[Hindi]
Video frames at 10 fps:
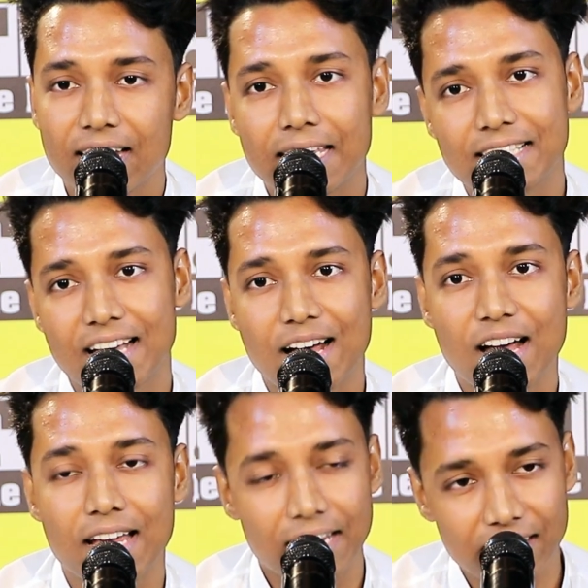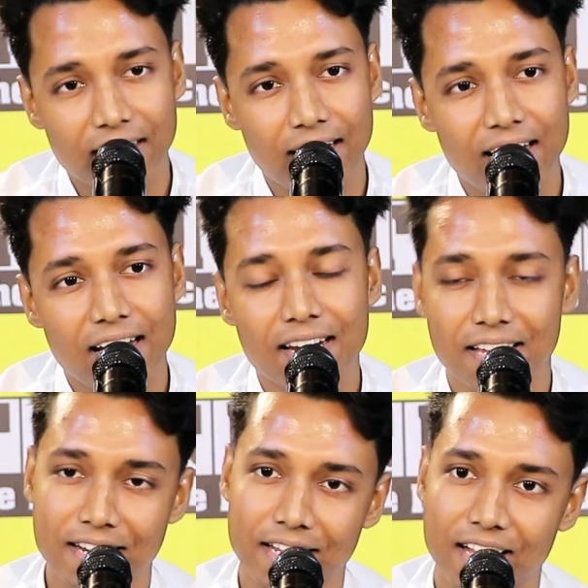कि जहां इनकार
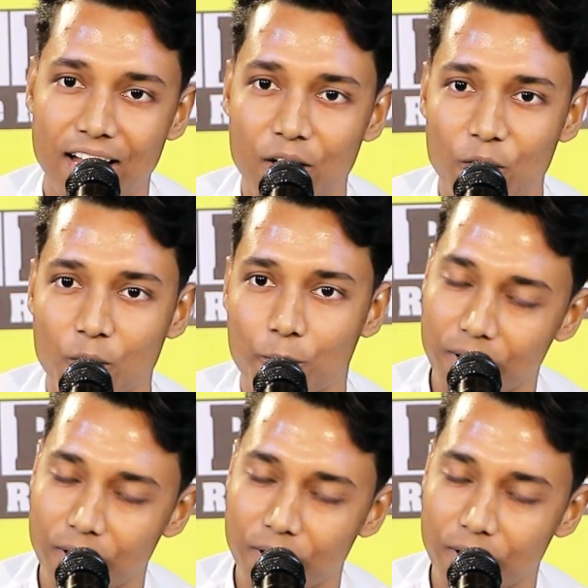इनकार और